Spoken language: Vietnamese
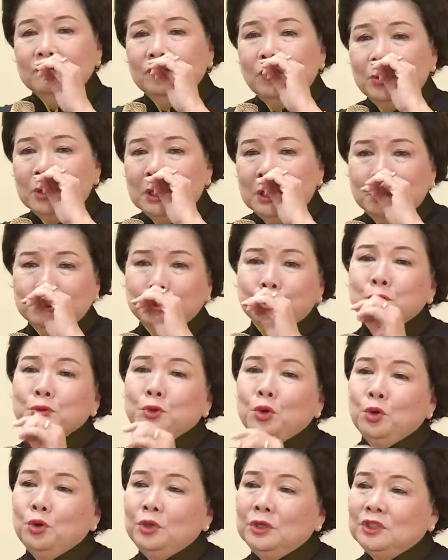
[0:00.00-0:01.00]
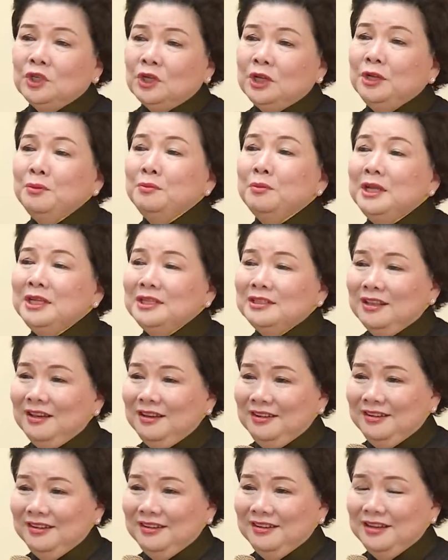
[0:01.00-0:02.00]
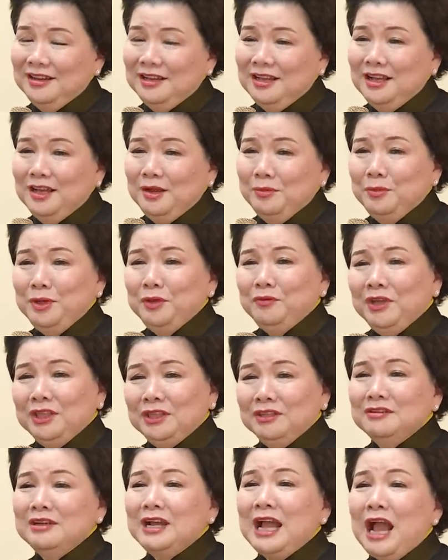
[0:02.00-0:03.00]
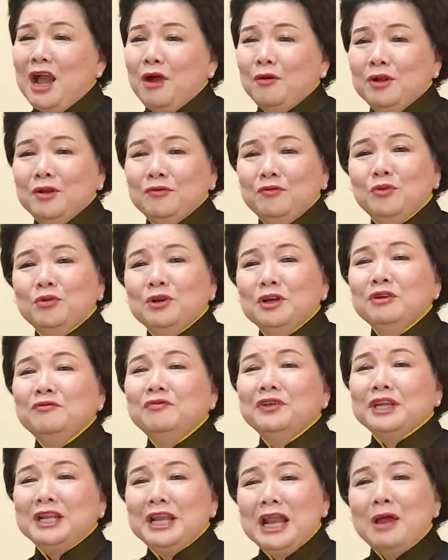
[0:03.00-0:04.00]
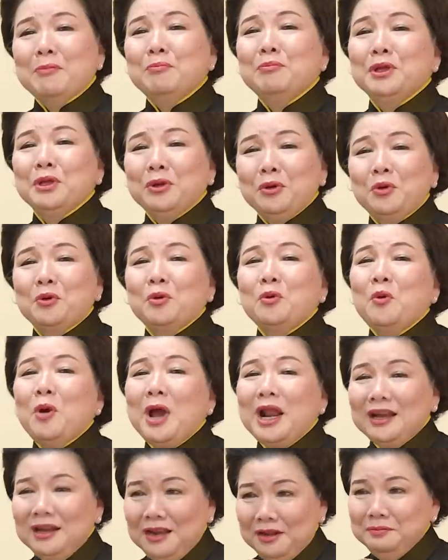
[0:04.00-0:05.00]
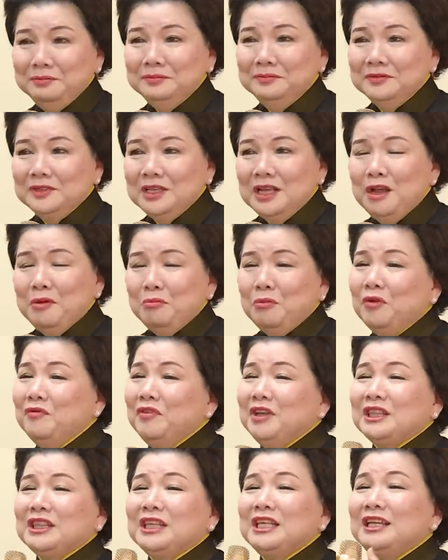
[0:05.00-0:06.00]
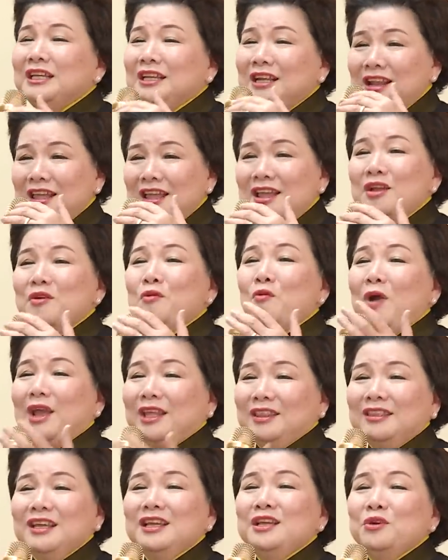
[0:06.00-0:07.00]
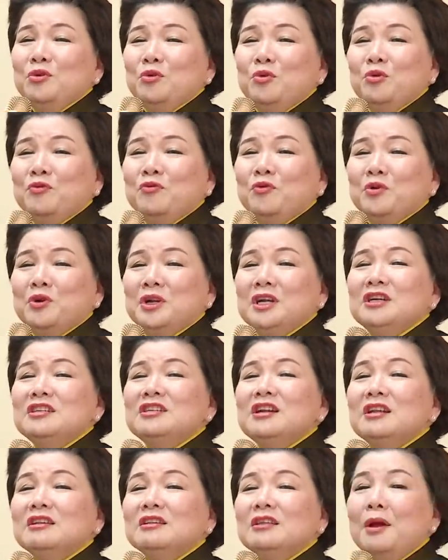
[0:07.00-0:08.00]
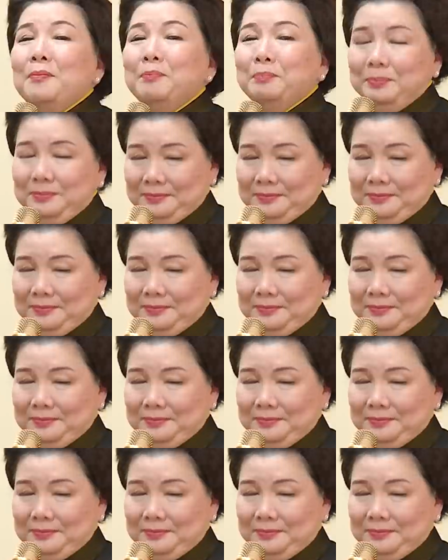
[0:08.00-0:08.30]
phụ nữ chúng tôi cho đến bây giờ, mình phải tự hào là phụ nữ Việt Nam mình còn ngoan lắm, bởi vì tỷ lệ ngoại tình của phụ nữ rất thấp.